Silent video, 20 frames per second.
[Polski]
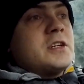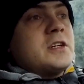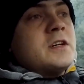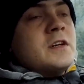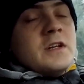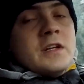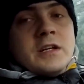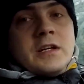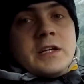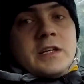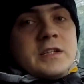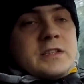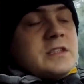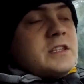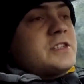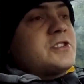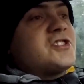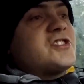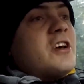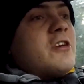y,
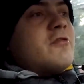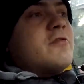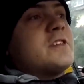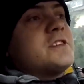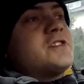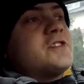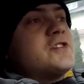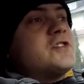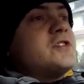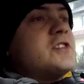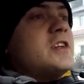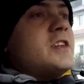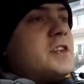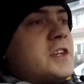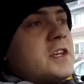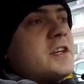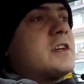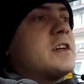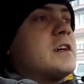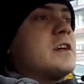drżał właśnie
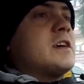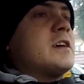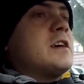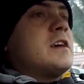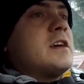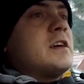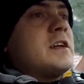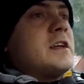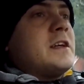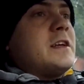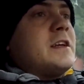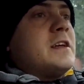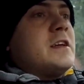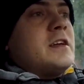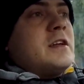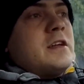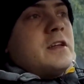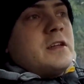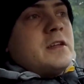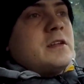silnik y,
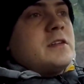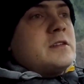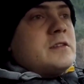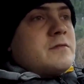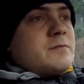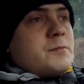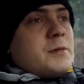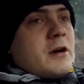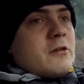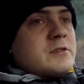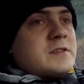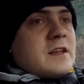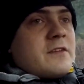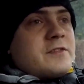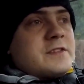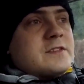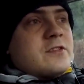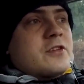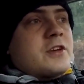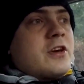i miał za
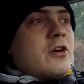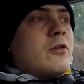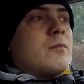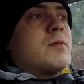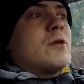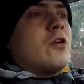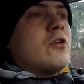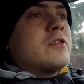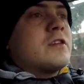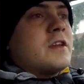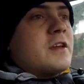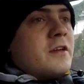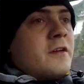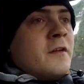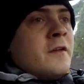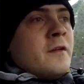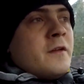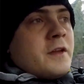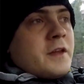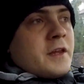wysokie obroty
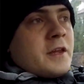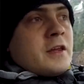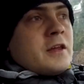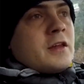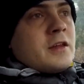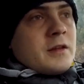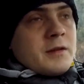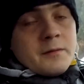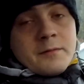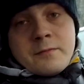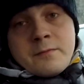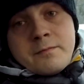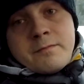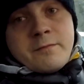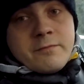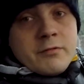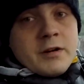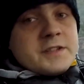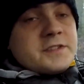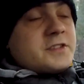i
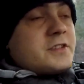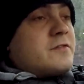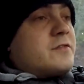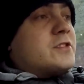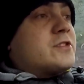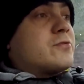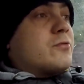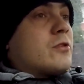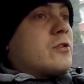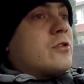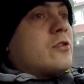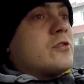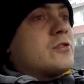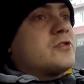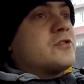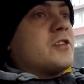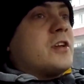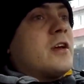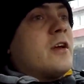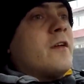właśnie wyszło
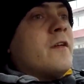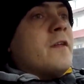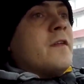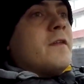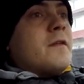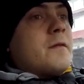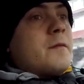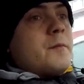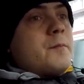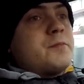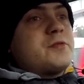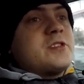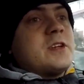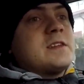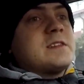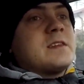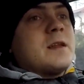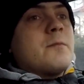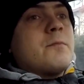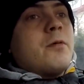to, że
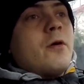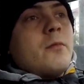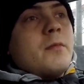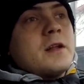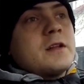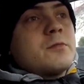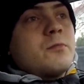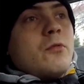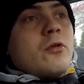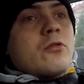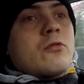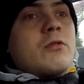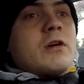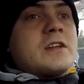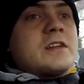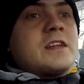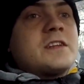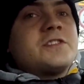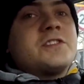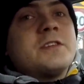przez tempomat
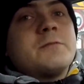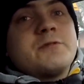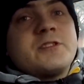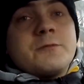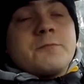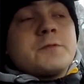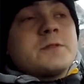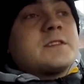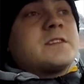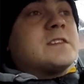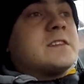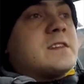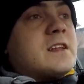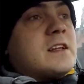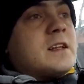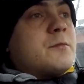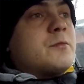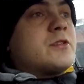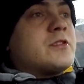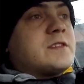mogła ta się
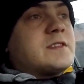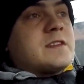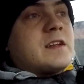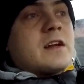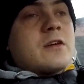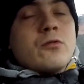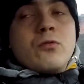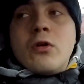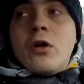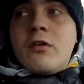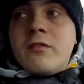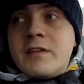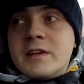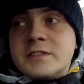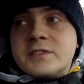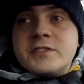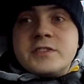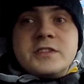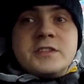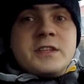przypustnica nam
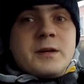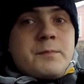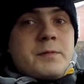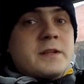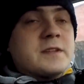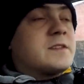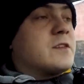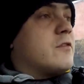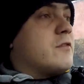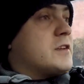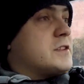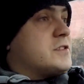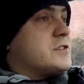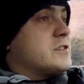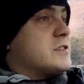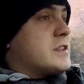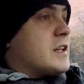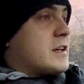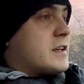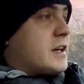rozregulować i nie pracować
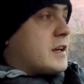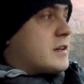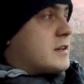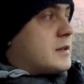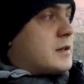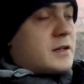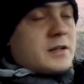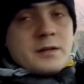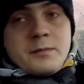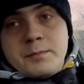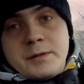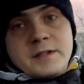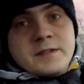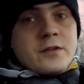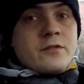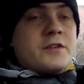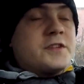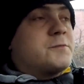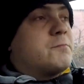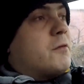tak jak y,
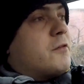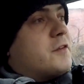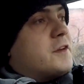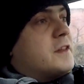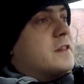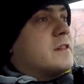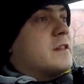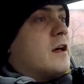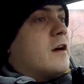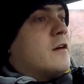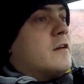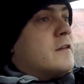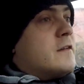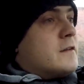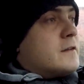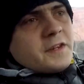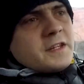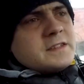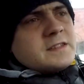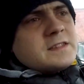pracować powinna.
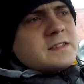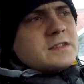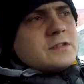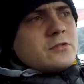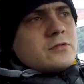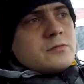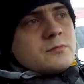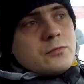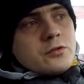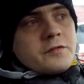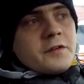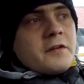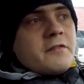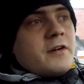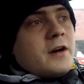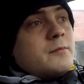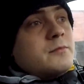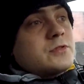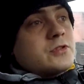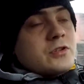Więc no, mówię
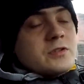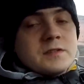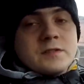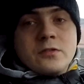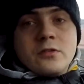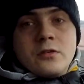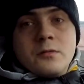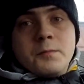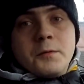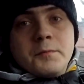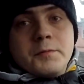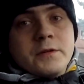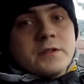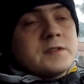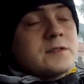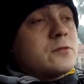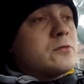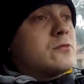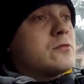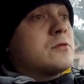Wam to, co po
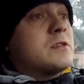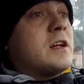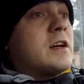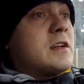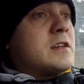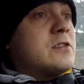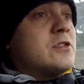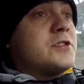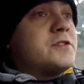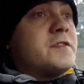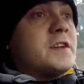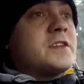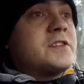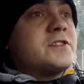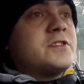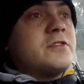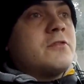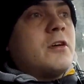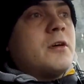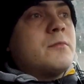prostu tutaj
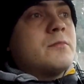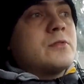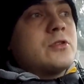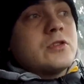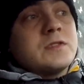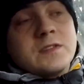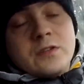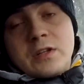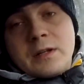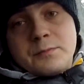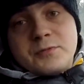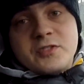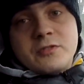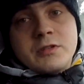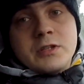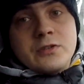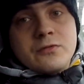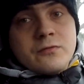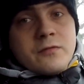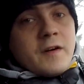doświadczyłem, to, co na
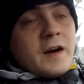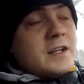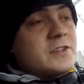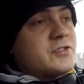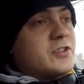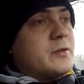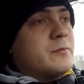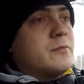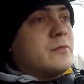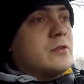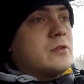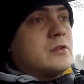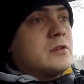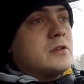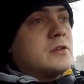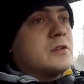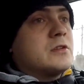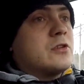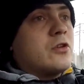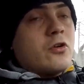przykład uważam,
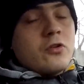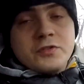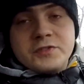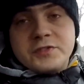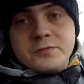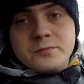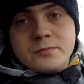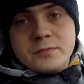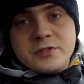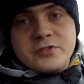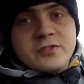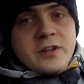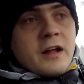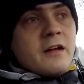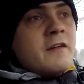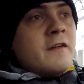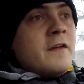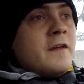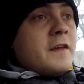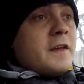e, to, o czym
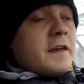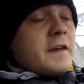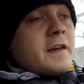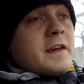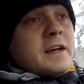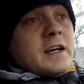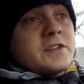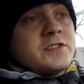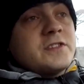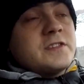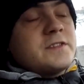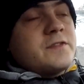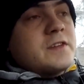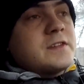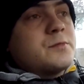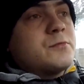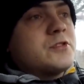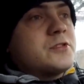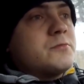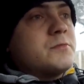myślę. E, każdy z
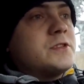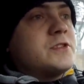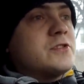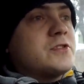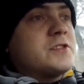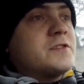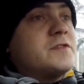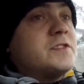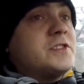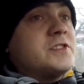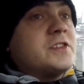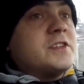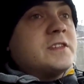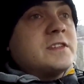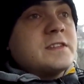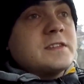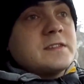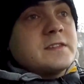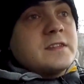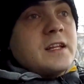Was może mieć oczywiście
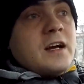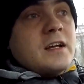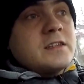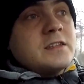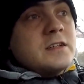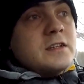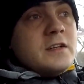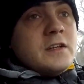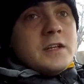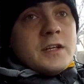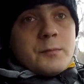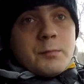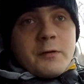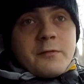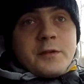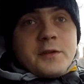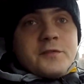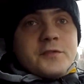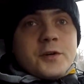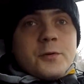inne zdanie.
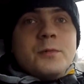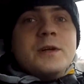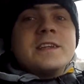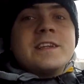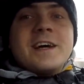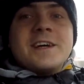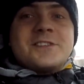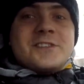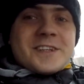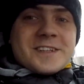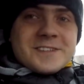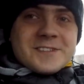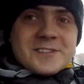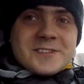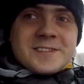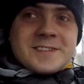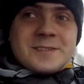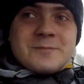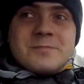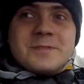Pewnie w komentarzach
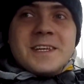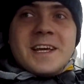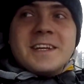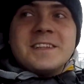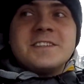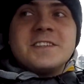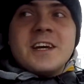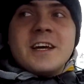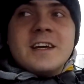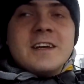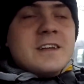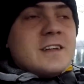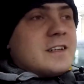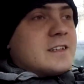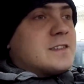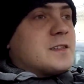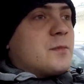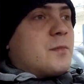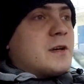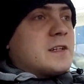coś sypniecie,
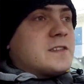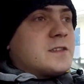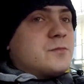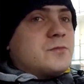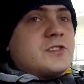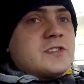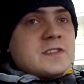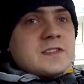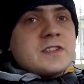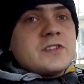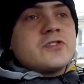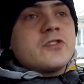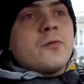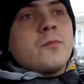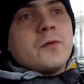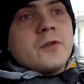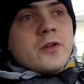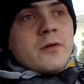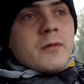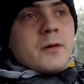co bardzo mi się
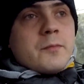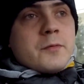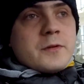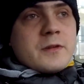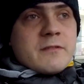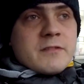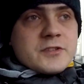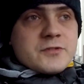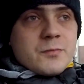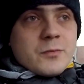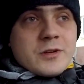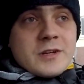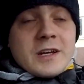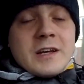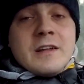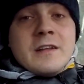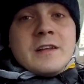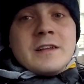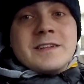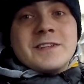zresztą podoba, ponieważ
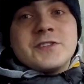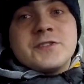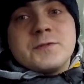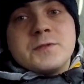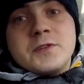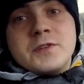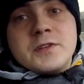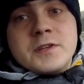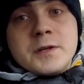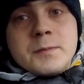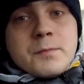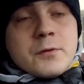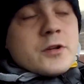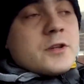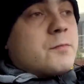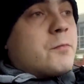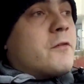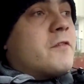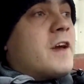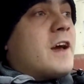mogę też e,
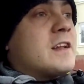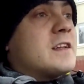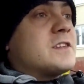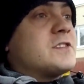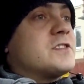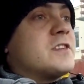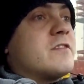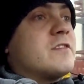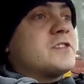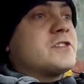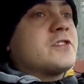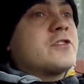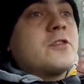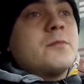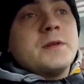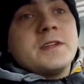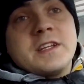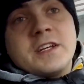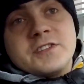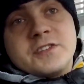poodpowiadać na Wasze
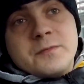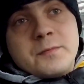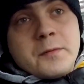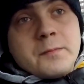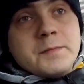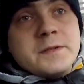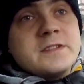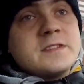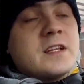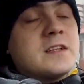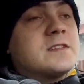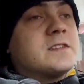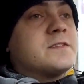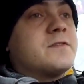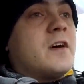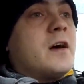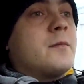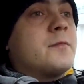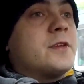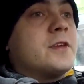komentarze, popisać z
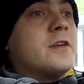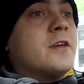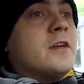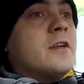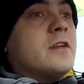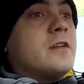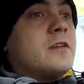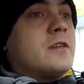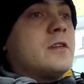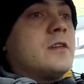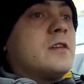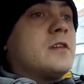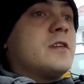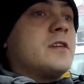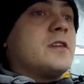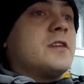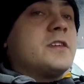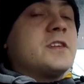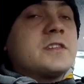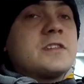Wami
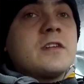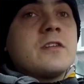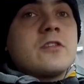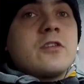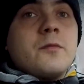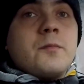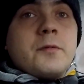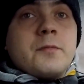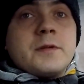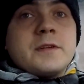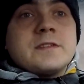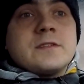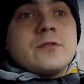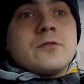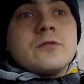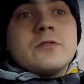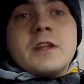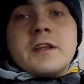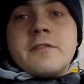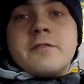i nie tylko po
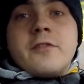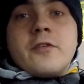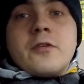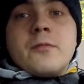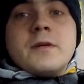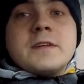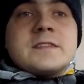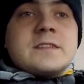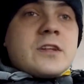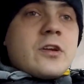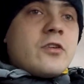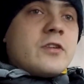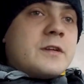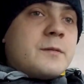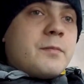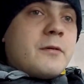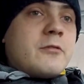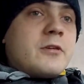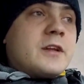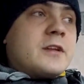prostu tutaj forma
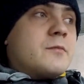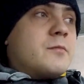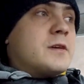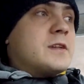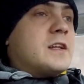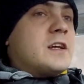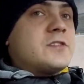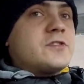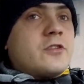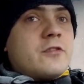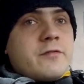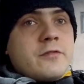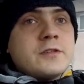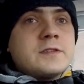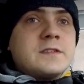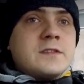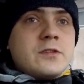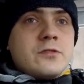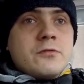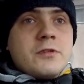strony Powered by Nasher
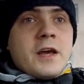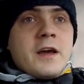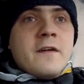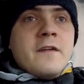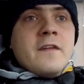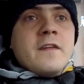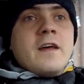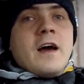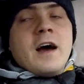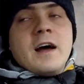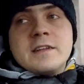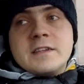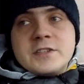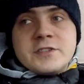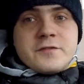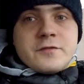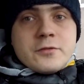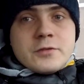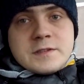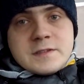funkcjonuje, a
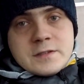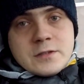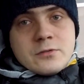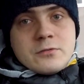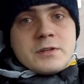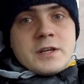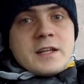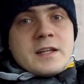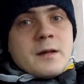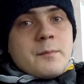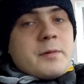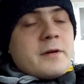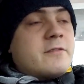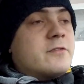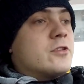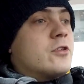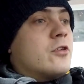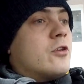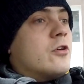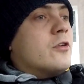też funkcjonuje na
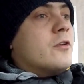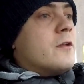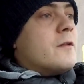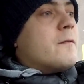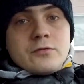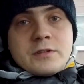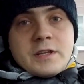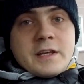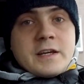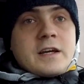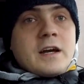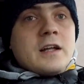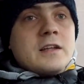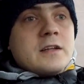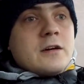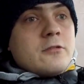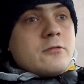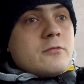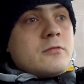pewno tutaj kanał